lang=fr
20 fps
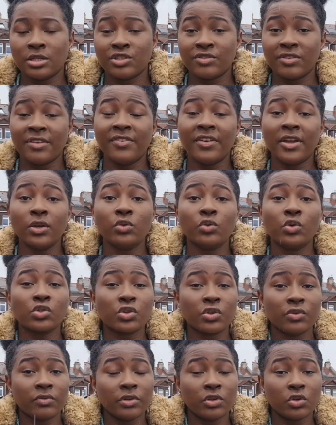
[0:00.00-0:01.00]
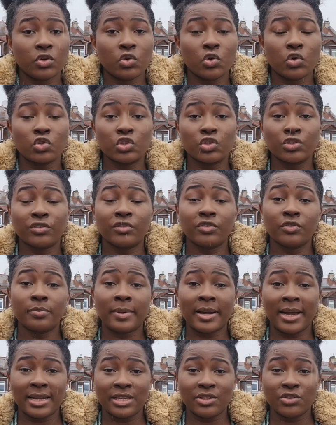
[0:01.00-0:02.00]
Je vais faire une autre vidéo où je vais vous
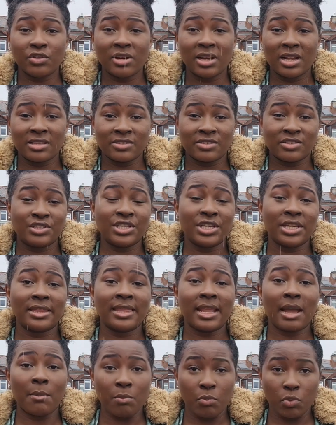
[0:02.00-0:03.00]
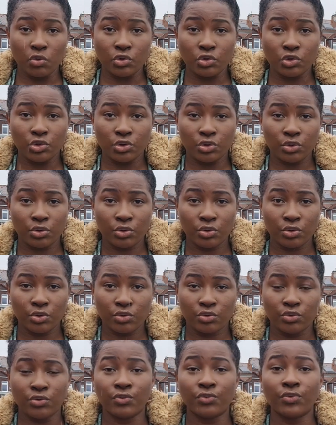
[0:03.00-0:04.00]
parler de l'entretien d'embauche
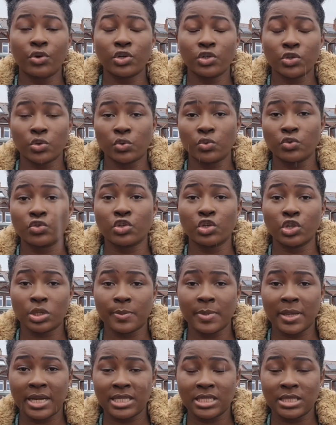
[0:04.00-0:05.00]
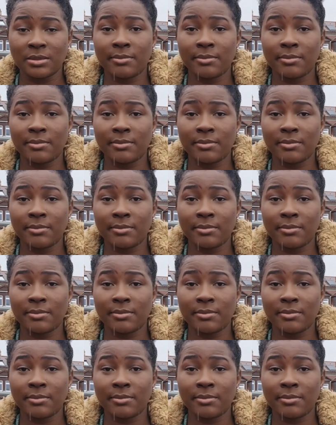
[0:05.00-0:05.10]
du force selon ce que je prêche.